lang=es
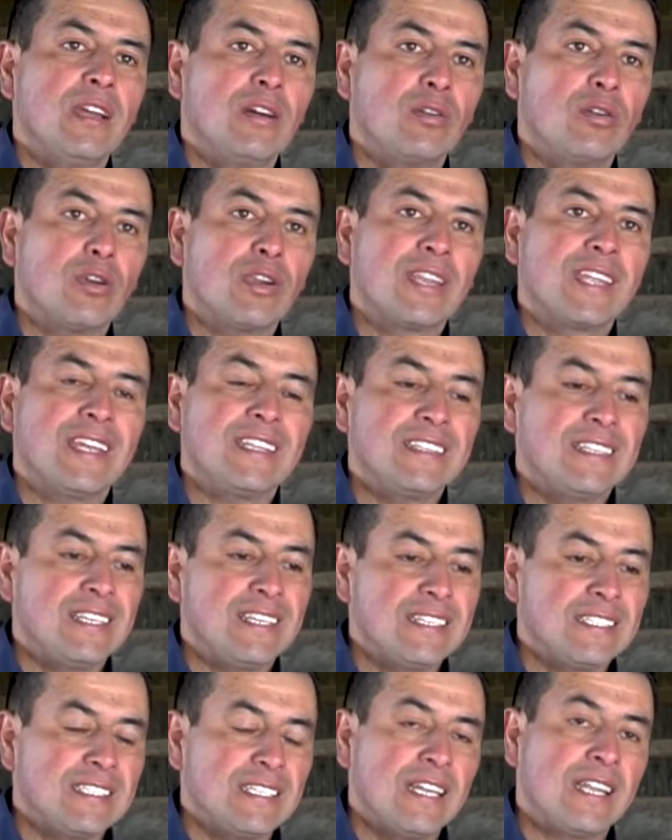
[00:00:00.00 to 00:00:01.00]
es Jorge
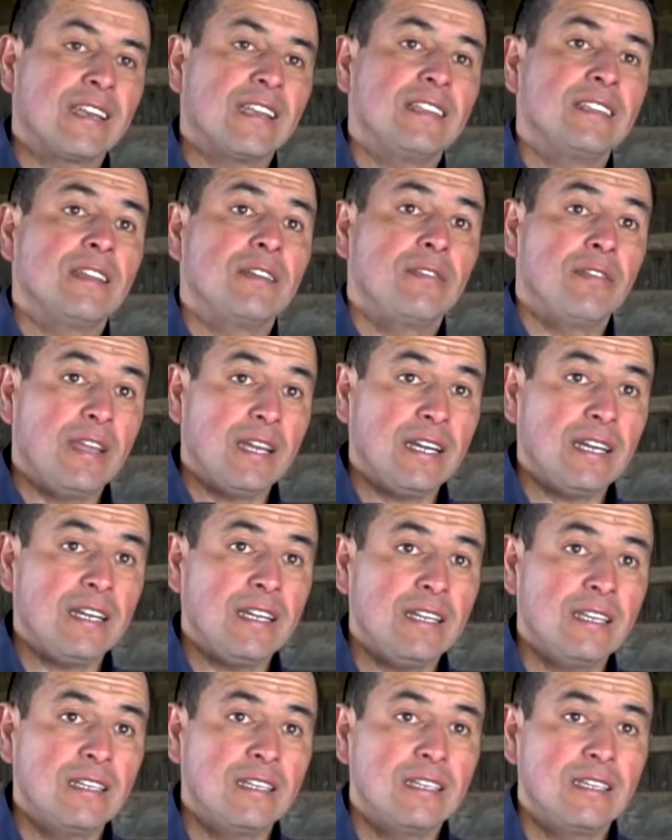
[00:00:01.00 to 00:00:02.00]
Andrés Hernández
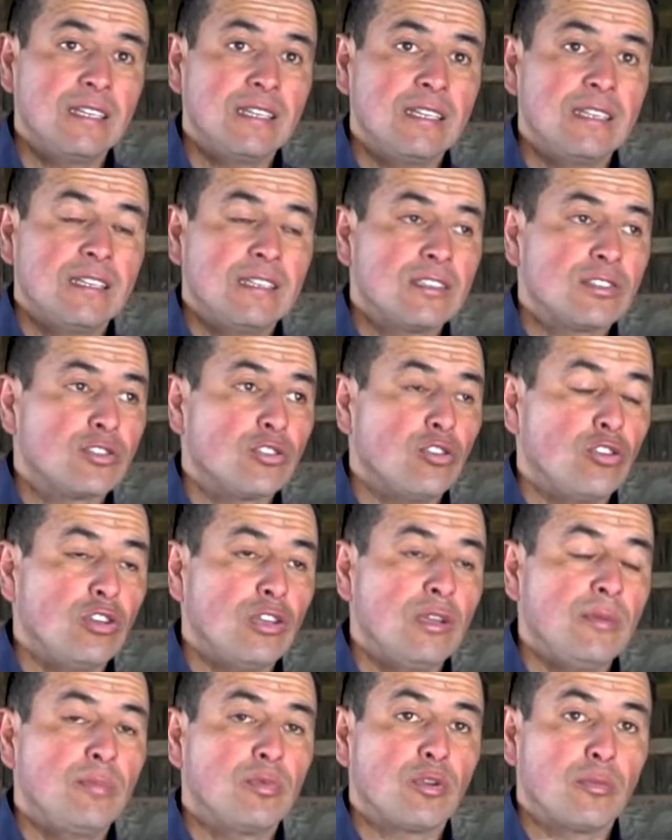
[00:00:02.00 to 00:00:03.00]
Vega.
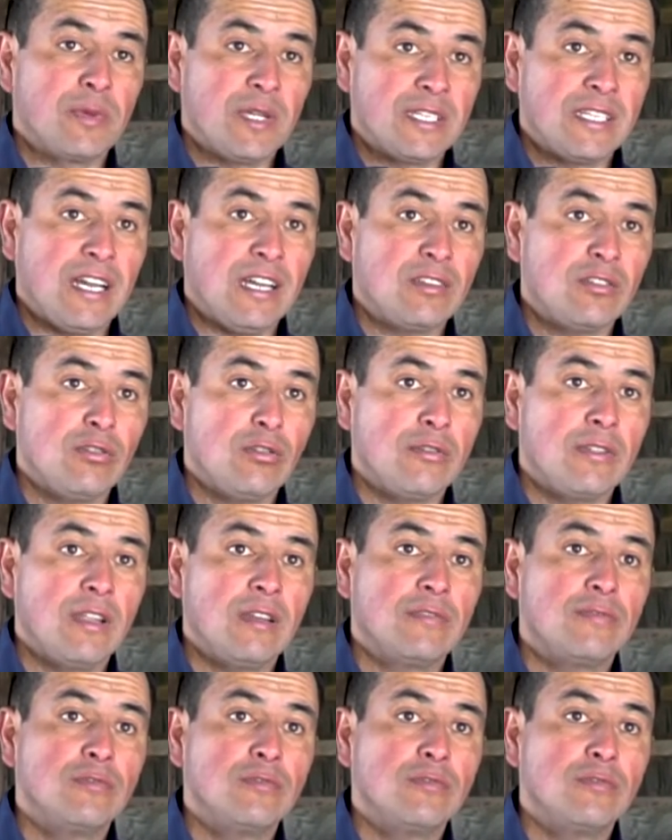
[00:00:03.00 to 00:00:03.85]
Soy propietario del